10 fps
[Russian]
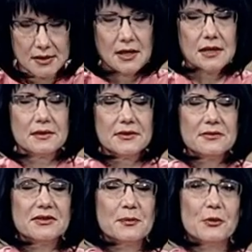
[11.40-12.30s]
Здравствуйте,
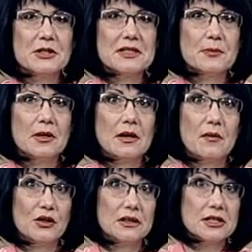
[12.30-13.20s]
вы смотрите
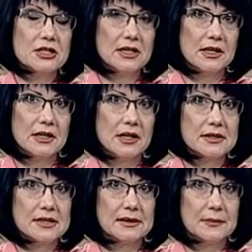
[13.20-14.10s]
программу «Отражение». Я
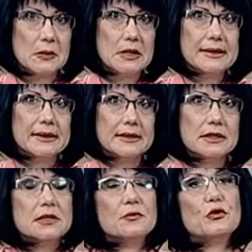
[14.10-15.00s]
Оксана Пилькина. И
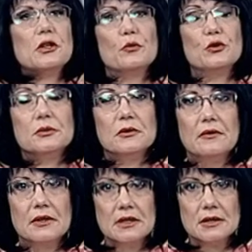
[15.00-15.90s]
сегодня будем
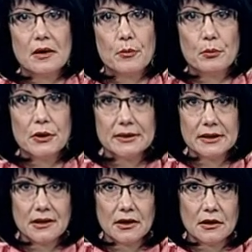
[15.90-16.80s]
говорить о
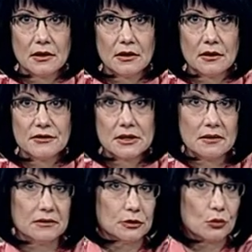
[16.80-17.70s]
пытках э, в
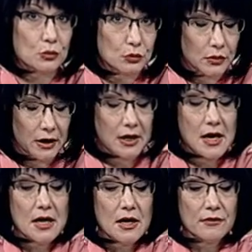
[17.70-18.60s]
силовых структурах,
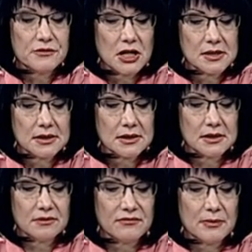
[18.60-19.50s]
в
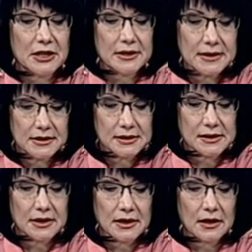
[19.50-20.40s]
частности, в
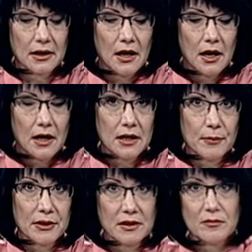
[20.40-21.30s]
милиции. И
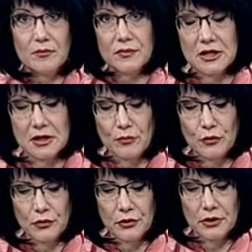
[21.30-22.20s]
поднимем
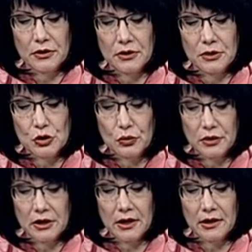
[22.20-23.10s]
тему
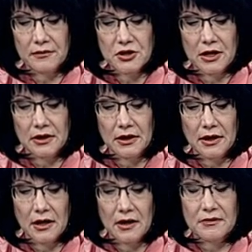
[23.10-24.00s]
истории харьковчанина
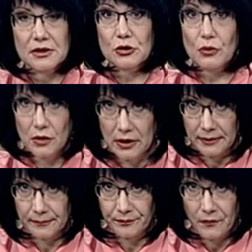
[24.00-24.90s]
Якова Строгана.